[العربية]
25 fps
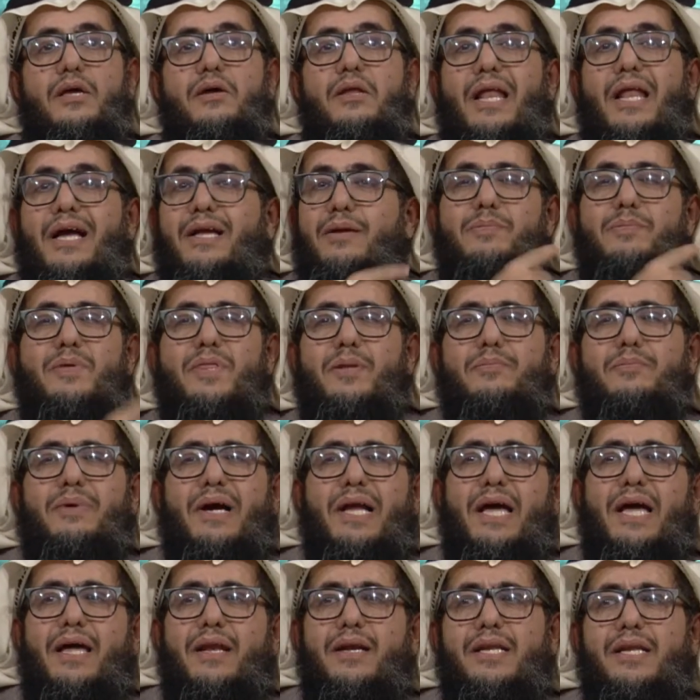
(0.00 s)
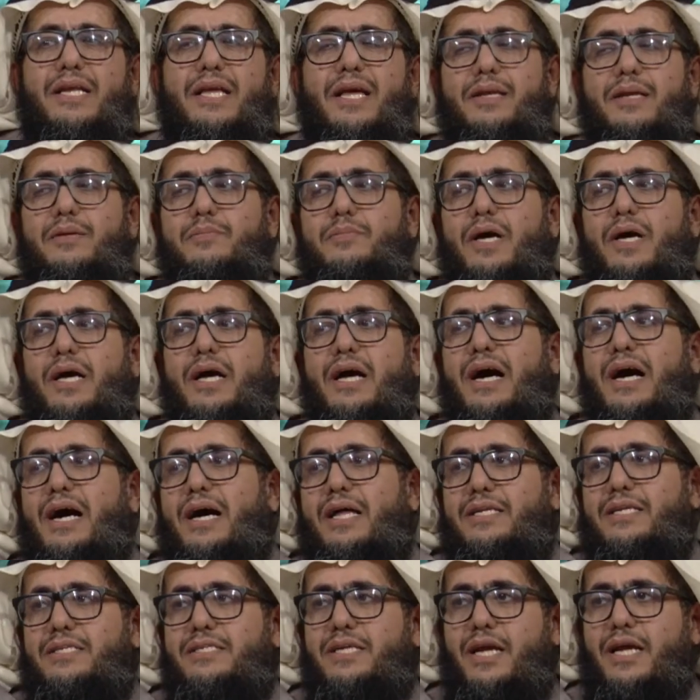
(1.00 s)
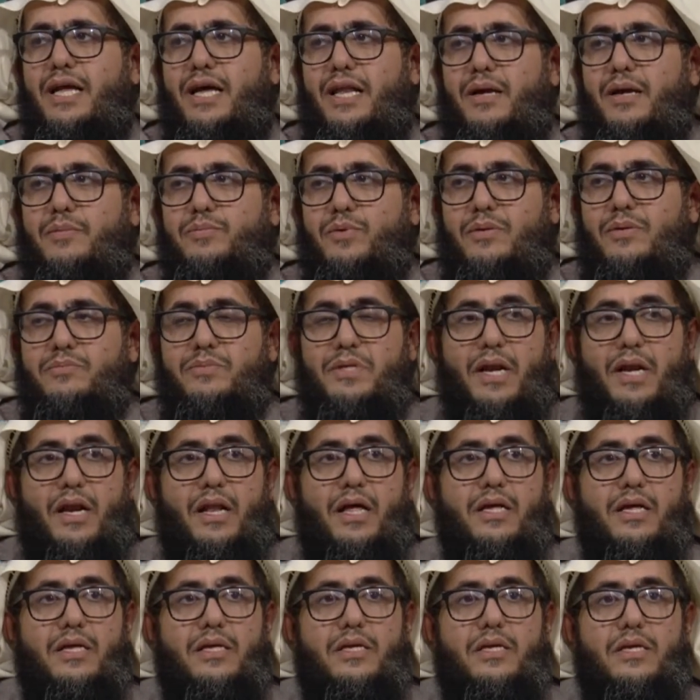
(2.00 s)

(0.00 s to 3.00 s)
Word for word: لكن مثل ما قال كلمة خالدة قالها أبو عبد الله